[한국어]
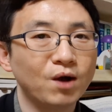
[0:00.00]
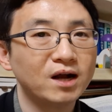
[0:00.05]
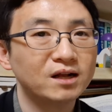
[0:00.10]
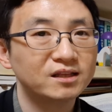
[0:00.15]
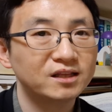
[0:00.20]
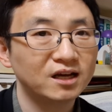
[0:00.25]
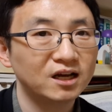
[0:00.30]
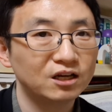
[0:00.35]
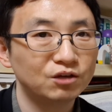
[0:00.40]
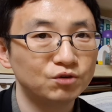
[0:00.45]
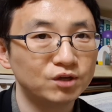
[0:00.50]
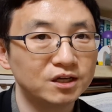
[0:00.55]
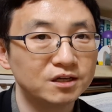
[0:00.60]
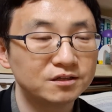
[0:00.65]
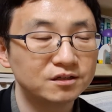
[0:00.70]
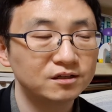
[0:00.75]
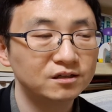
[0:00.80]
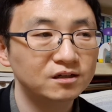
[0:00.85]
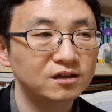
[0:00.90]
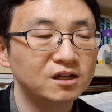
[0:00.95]
확대하기
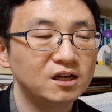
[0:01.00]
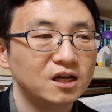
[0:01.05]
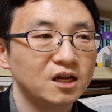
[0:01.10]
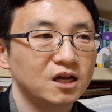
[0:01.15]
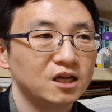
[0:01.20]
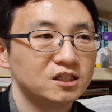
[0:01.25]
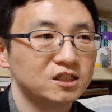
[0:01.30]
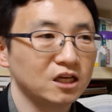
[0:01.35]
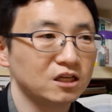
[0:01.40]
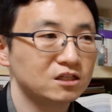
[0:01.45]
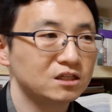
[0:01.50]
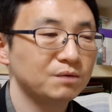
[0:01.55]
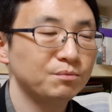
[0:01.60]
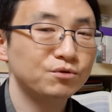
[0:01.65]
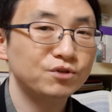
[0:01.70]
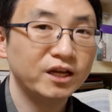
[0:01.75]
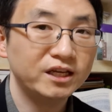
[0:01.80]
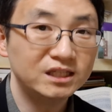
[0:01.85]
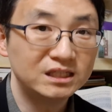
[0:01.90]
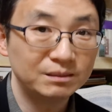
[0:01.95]
위해서
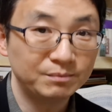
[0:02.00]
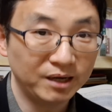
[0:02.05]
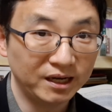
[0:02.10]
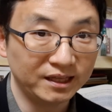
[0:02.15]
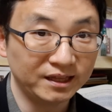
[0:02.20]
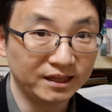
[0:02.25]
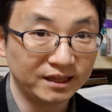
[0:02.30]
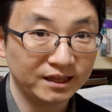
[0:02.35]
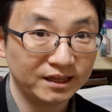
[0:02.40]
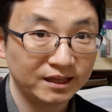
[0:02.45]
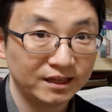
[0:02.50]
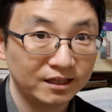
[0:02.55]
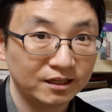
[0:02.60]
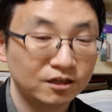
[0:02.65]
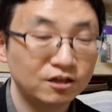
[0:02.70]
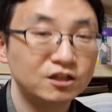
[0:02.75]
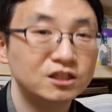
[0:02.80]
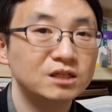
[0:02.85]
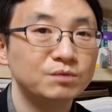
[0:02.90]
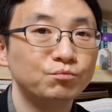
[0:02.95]
재처분을 했지만
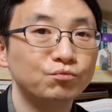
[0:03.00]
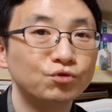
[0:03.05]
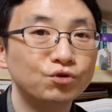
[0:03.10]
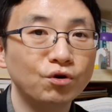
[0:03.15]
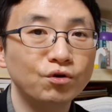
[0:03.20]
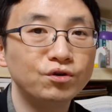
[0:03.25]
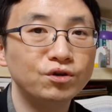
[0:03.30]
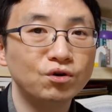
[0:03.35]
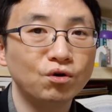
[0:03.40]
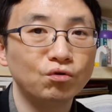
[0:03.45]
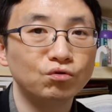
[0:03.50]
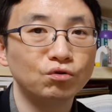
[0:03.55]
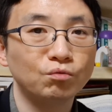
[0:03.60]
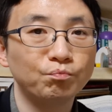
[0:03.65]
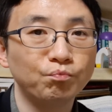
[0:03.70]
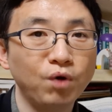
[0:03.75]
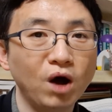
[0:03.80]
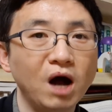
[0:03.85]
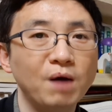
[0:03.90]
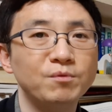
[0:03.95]
그것이 무효인 경우도
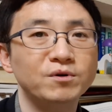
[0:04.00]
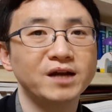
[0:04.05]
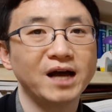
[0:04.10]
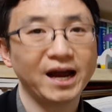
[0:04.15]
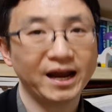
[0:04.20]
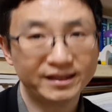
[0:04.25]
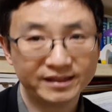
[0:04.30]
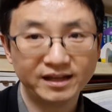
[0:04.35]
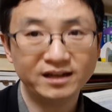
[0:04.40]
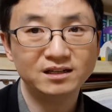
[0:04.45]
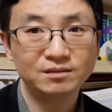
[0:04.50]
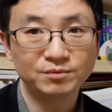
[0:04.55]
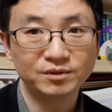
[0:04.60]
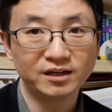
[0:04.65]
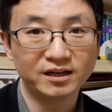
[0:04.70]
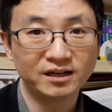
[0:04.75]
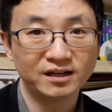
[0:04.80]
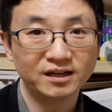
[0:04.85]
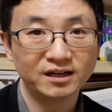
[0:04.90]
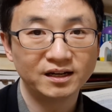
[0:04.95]
포함을 하겠다는
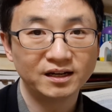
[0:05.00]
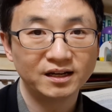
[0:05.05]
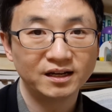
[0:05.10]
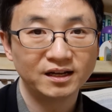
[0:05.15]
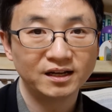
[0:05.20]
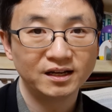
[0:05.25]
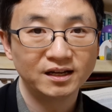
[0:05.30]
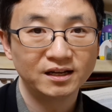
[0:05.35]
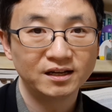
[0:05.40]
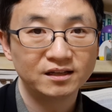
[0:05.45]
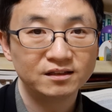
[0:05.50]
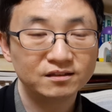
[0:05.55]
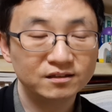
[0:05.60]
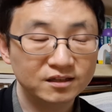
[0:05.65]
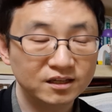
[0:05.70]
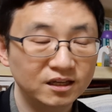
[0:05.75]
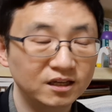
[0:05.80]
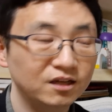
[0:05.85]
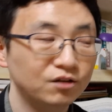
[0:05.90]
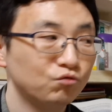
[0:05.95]
겁니다.
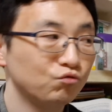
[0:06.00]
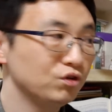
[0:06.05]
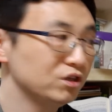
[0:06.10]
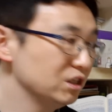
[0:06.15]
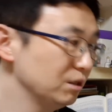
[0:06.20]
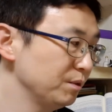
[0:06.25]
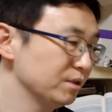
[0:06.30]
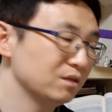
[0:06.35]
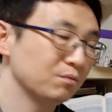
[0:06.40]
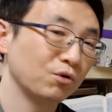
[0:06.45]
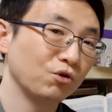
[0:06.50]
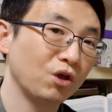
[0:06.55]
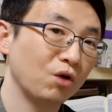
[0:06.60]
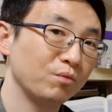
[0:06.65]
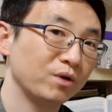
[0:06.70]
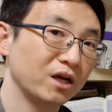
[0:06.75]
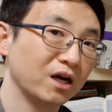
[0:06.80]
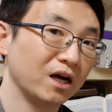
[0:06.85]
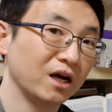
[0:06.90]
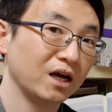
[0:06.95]
특히 우리 시험에서 뭐라고
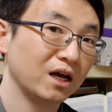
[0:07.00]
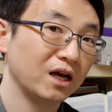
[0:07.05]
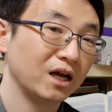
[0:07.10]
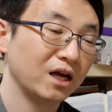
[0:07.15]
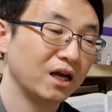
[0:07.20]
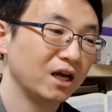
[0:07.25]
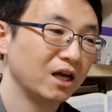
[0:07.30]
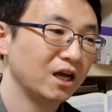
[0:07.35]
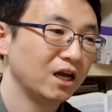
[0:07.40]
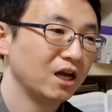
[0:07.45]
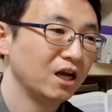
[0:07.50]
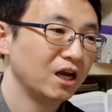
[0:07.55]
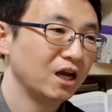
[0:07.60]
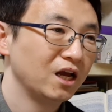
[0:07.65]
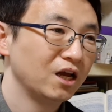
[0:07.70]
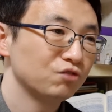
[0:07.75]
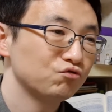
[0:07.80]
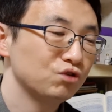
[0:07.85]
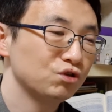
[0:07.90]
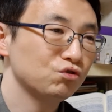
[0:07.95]
합니까?
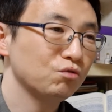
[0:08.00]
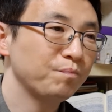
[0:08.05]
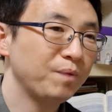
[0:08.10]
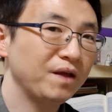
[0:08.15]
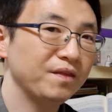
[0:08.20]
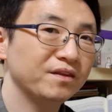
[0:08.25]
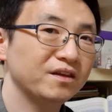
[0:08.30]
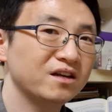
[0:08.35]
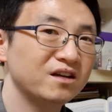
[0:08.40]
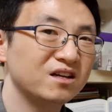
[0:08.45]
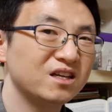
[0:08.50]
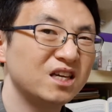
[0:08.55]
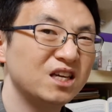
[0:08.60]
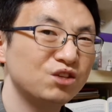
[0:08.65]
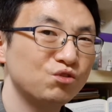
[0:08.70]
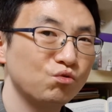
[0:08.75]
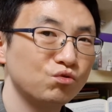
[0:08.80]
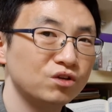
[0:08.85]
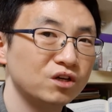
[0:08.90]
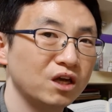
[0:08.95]
취소 판결
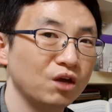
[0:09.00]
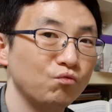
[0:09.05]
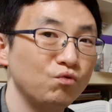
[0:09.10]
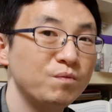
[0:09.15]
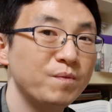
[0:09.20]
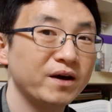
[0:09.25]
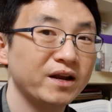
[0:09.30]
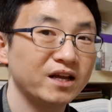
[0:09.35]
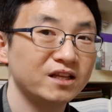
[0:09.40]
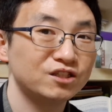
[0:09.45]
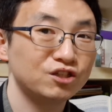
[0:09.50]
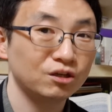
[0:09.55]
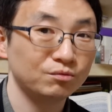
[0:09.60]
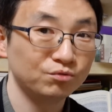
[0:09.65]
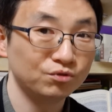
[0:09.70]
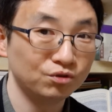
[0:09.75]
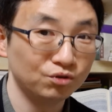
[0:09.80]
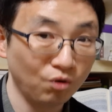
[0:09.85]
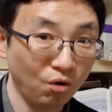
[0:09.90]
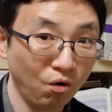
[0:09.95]
기속력에 위반한
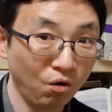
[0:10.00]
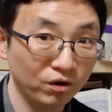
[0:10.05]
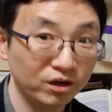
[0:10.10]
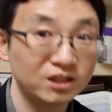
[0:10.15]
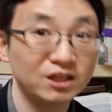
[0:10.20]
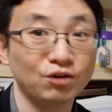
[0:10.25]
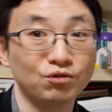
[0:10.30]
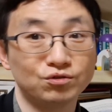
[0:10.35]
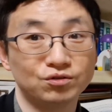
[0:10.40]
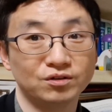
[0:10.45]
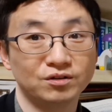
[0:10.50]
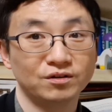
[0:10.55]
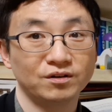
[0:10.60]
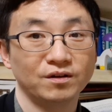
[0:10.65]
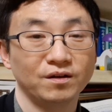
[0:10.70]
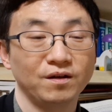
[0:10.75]
처분도 이렇게 나오죠.